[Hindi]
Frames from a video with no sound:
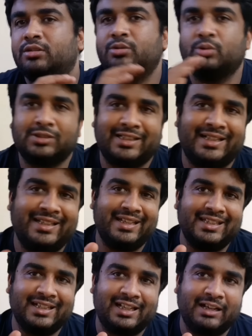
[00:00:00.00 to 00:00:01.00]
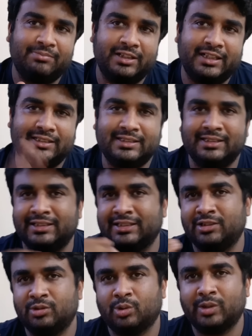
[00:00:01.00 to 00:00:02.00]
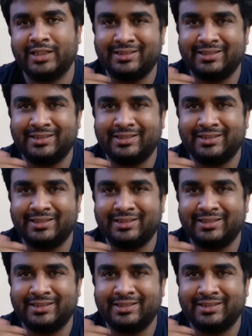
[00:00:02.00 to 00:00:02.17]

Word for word: दूसरा कि अगर आपकी डेस्टिनेशन दो